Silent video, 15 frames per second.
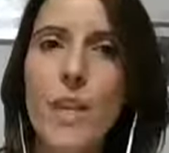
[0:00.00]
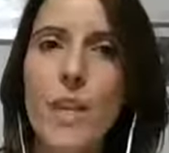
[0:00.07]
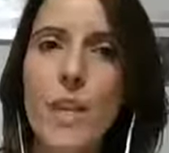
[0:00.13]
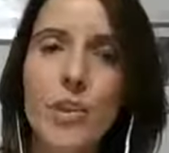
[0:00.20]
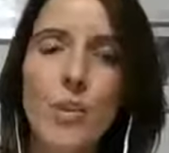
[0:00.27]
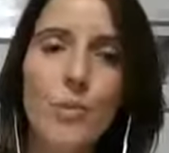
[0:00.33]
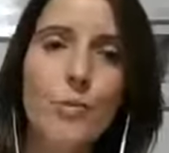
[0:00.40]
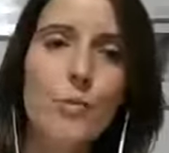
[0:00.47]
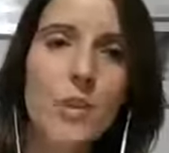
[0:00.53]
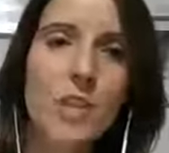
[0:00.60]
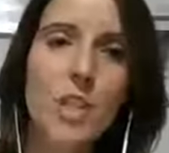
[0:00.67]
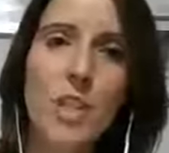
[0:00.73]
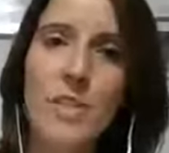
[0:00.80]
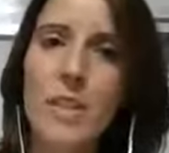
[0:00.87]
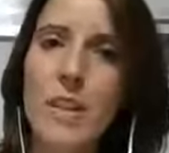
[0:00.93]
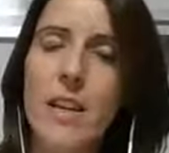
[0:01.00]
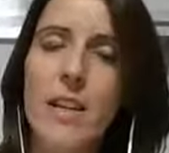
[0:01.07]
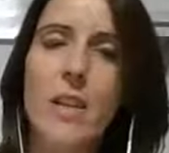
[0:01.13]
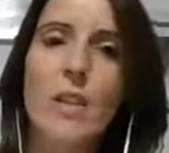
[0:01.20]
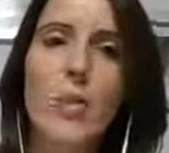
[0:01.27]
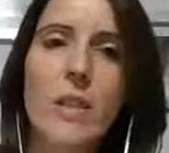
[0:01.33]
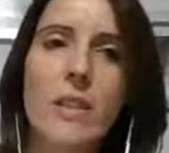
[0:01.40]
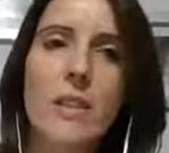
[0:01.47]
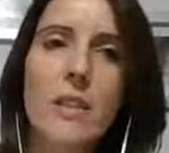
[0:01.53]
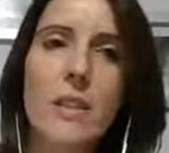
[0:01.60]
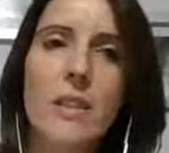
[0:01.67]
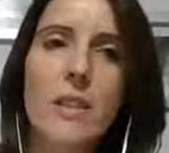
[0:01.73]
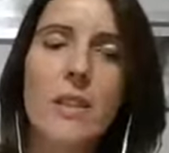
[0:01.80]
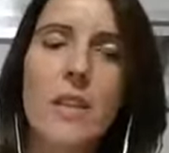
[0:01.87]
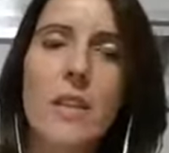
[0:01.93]
isto vocês devem estar a
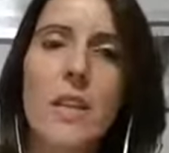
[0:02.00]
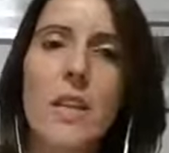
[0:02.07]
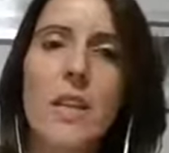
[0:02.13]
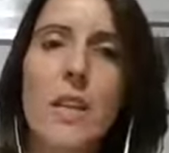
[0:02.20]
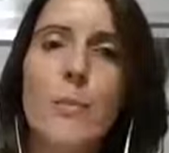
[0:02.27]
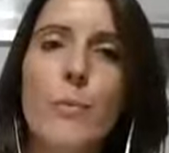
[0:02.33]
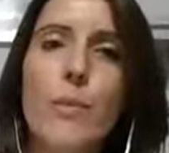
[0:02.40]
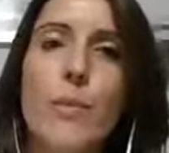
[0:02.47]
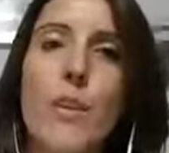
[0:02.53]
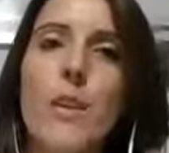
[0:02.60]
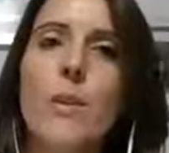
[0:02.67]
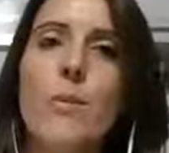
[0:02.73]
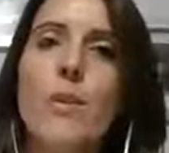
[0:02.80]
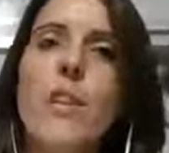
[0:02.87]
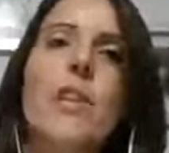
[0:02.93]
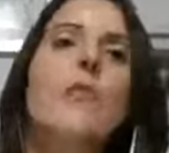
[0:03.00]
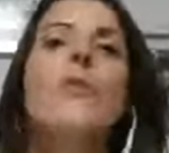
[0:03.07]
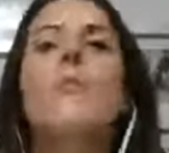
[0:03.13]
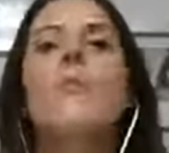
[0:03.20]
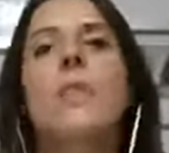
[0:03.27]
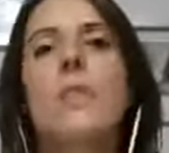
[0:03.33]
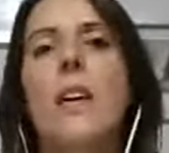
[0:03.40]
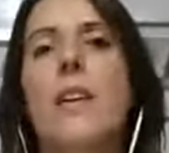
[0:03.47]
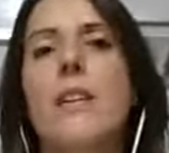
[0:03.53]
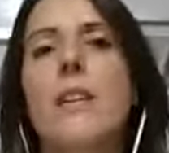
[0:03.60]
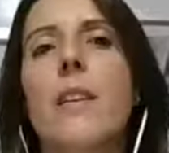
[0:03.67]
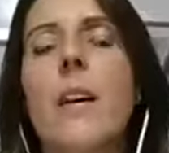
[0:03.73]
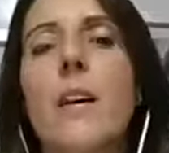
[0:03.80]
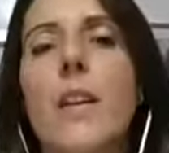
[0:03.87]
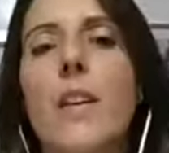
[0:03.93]
conhecer e por onde é que eu queria começar.
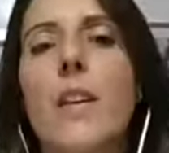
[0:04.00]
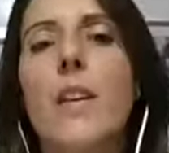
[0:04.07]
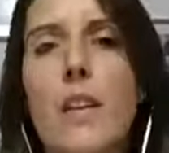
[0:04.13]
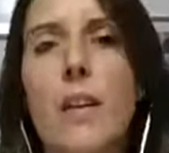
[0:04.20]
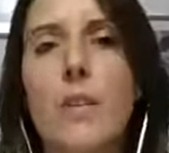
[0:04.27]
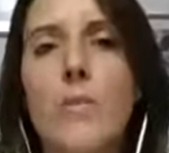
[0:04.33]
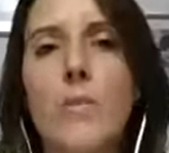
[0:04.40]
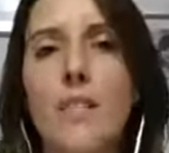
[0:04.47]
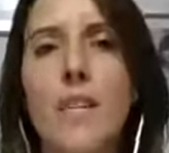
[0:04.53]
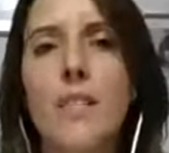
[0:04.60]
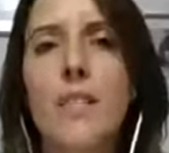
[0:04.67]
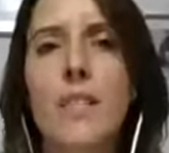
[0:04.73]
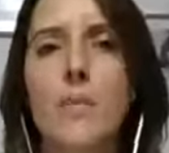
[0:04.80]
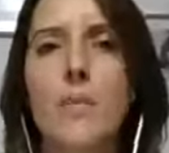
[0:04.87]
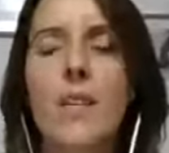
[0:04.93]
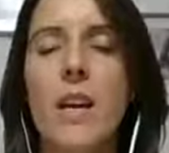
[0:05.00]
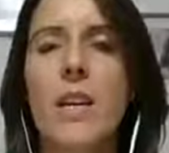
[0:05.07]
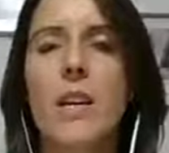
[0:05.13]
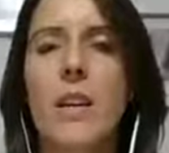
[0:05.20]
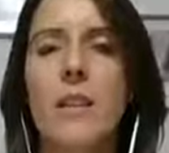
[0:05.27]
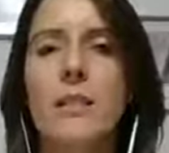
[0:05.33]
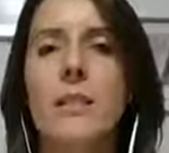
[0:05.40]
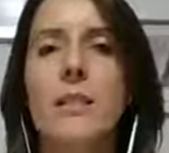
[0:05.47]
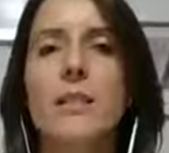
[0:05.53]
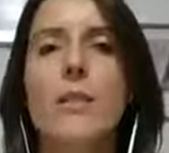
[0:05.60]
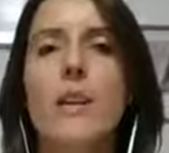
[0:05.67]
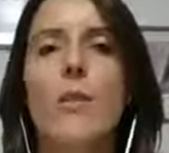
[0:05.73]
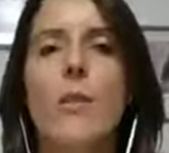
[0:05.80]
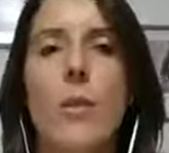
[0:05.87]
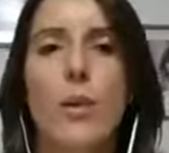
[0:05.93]
Eu queria começar sempre que alguém te diz
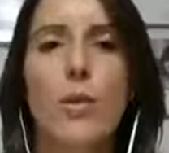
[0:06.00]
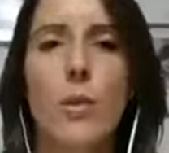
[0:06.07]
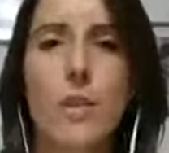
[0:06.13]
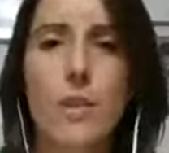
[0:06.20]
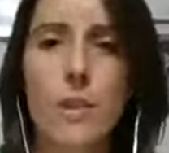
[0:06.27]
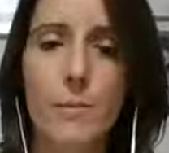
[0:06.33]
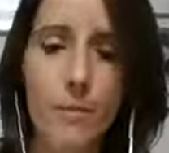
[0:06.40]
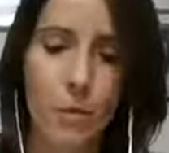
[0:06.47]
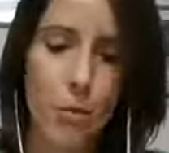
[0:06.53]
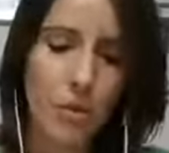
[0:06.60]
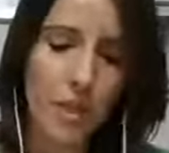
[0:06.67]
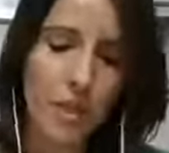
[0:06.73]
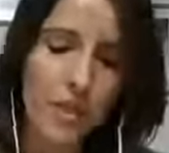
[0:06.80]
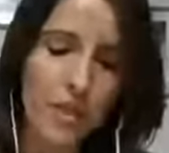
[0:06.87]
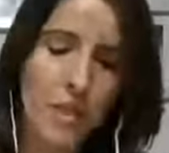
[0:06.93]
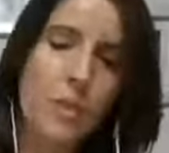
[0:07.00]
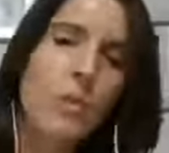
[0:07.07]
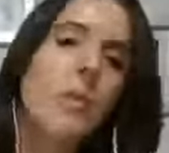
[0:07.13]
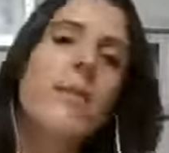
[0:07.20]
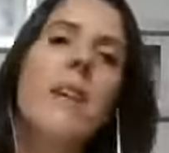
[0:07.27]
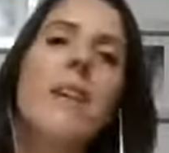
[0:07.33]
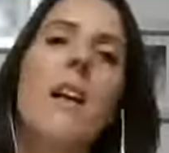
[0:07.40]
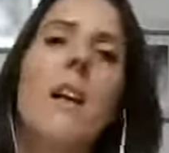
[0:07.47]
alguma coisa. Tu estás a contar a